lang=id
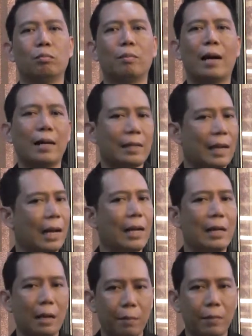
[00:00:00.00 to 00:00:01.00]
Makanya
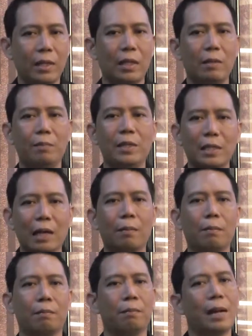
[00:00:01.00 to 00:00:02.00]
Anda menjadi bisa
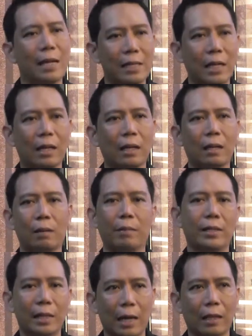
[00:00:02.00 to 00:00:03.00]
belajar
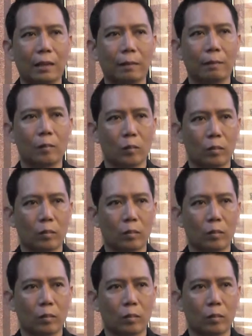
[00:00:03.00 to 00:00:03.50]
berjalan.